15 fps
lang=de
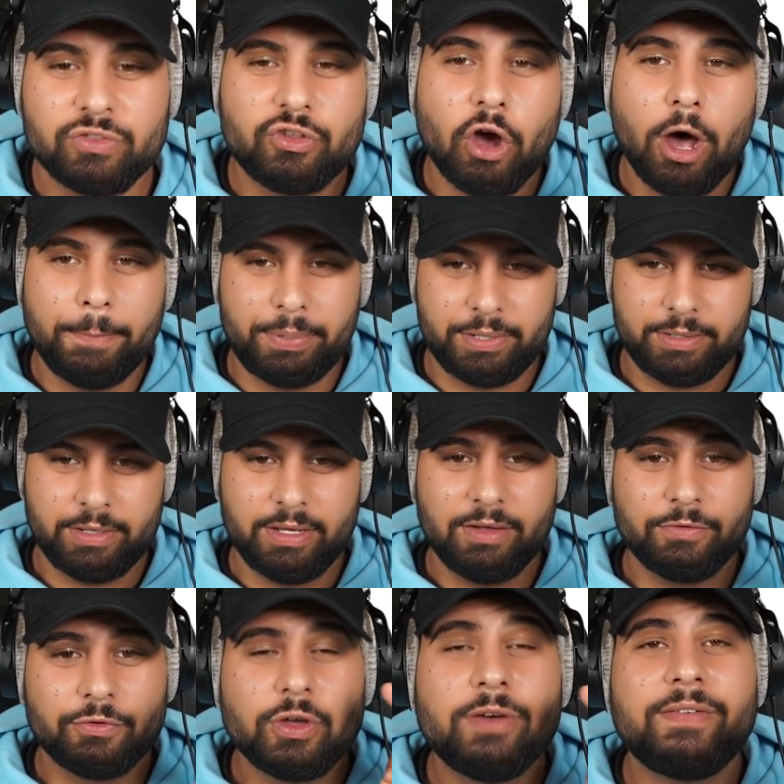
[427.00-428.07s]
top.
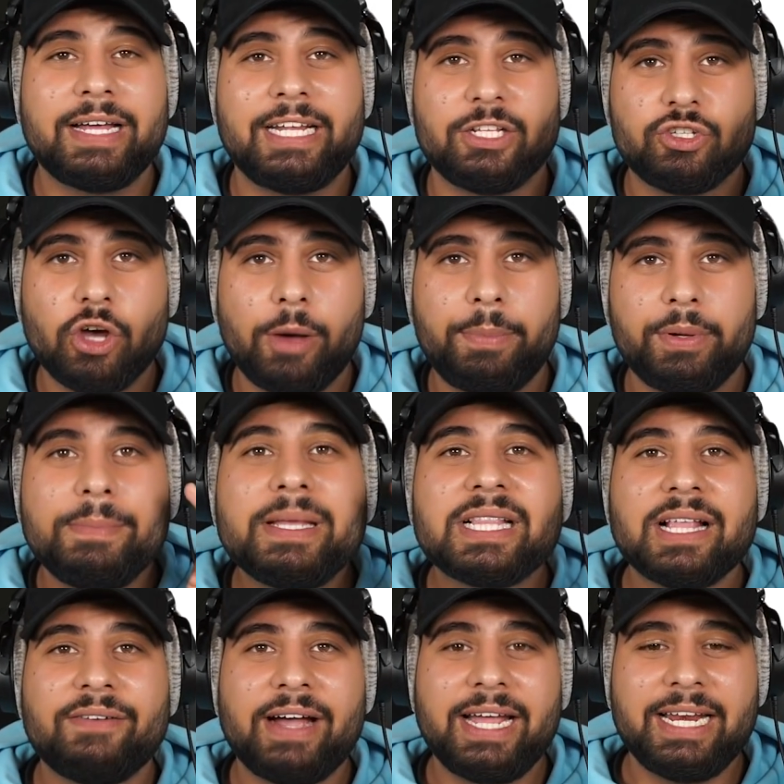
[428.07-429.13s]
Früher war der top.
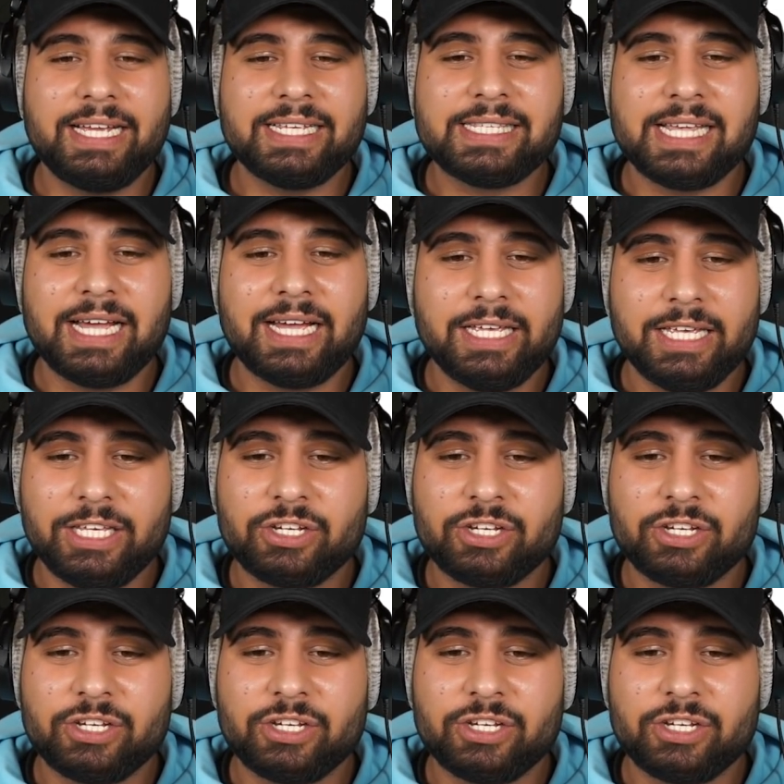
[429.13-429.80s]
Mittlerweile ist er, ich